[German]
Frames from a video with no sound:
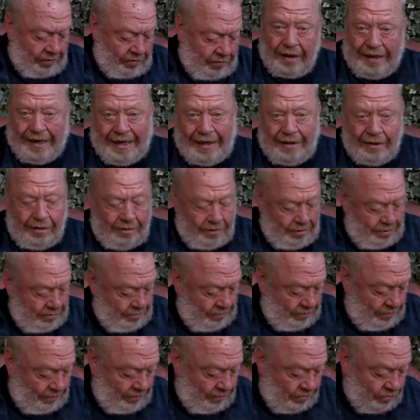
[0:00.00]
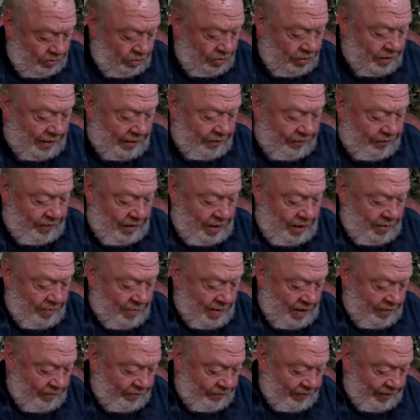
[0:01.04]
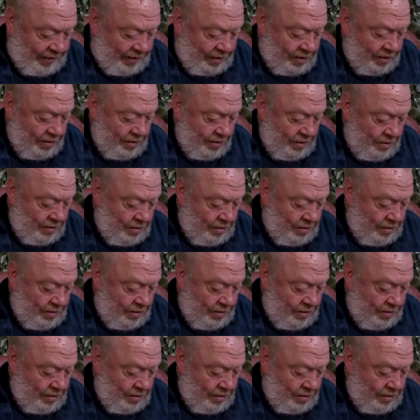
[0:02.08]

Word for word: Egel, so dick wie mein Finger.